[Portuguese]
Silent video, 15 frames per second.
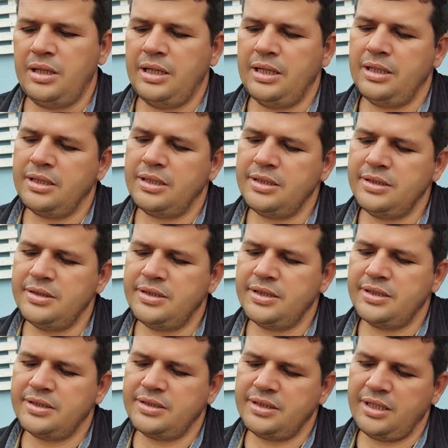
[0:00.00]
é
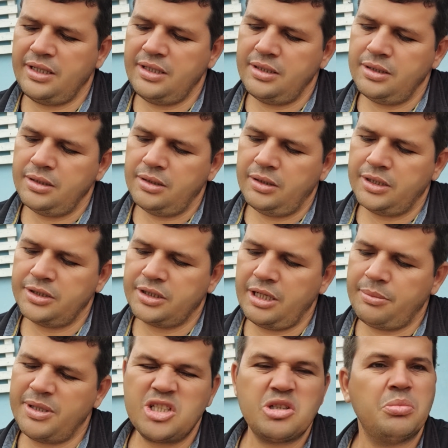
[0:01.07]
LIZC, acho
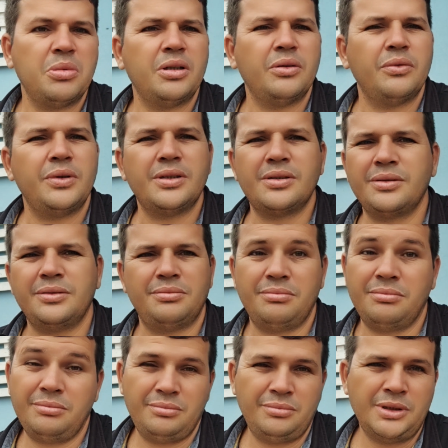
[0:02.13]
que é mais ou menos isso.
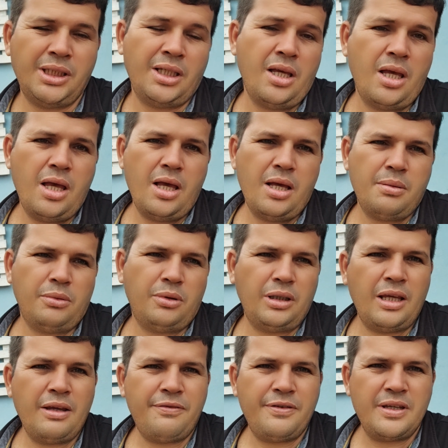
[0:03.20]

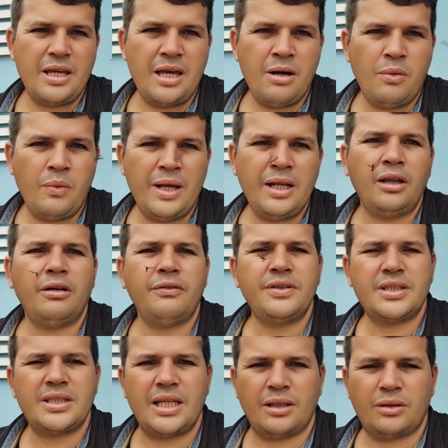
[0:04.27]
Enfim, é o
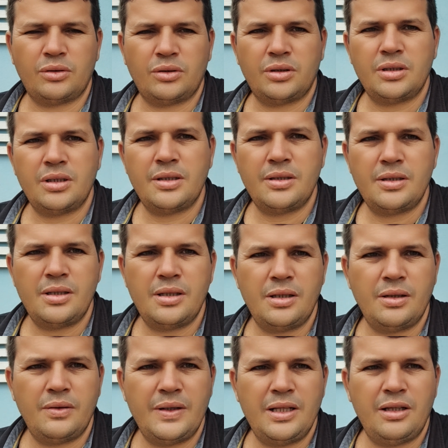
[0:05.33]
L900.
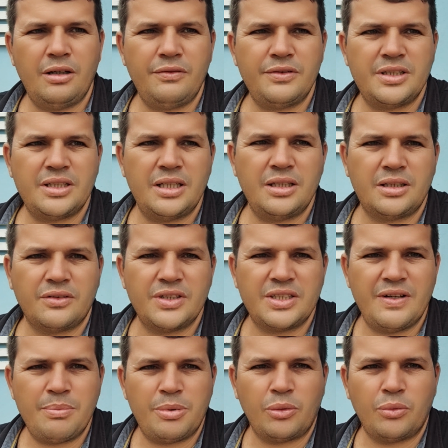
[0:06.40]
O L900 que você
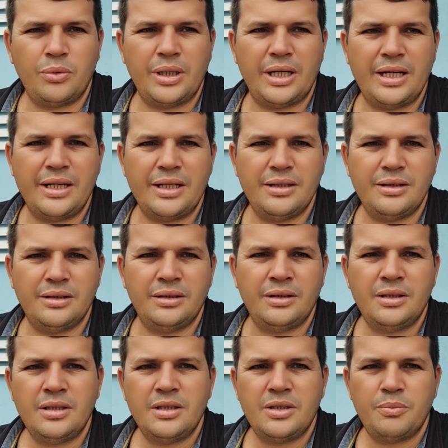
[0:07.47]
vai procurar aí na
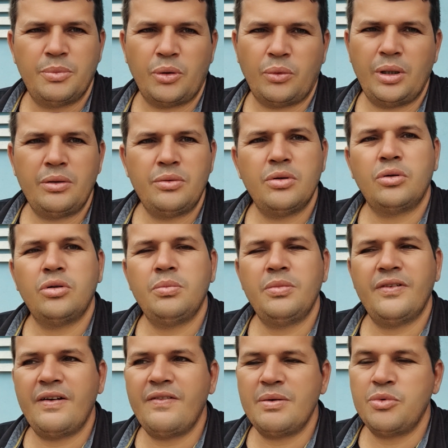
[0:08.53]
procurar no YouTube
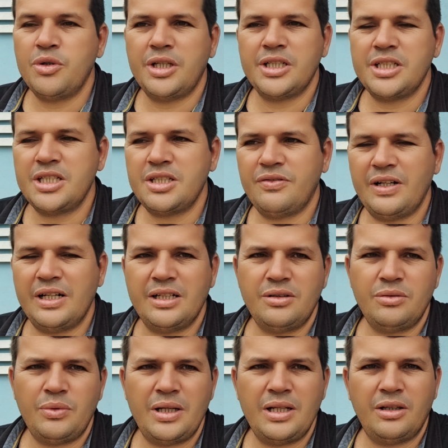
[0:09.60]
vai ver muita gente
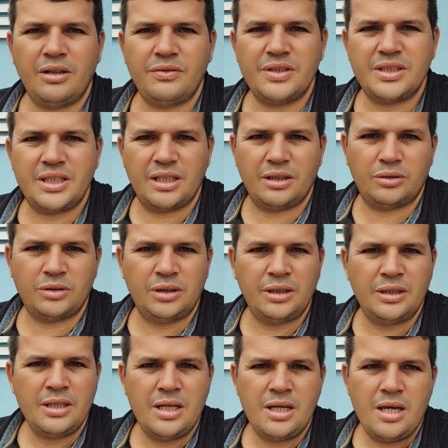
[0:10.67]
falando do L900.
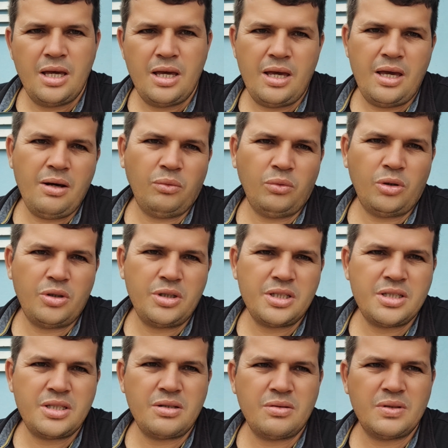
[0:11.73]
É um
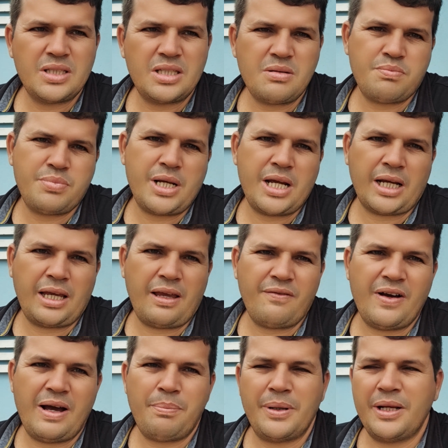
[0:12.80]
dronezinho assim para quem
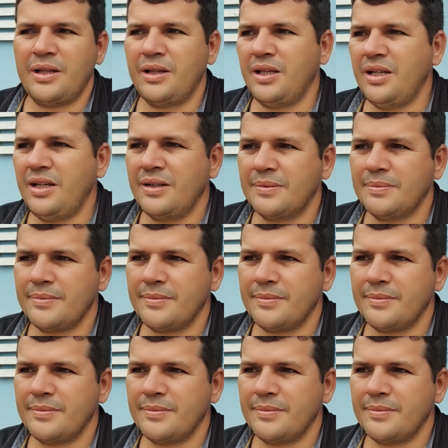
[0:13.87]
vai aprender,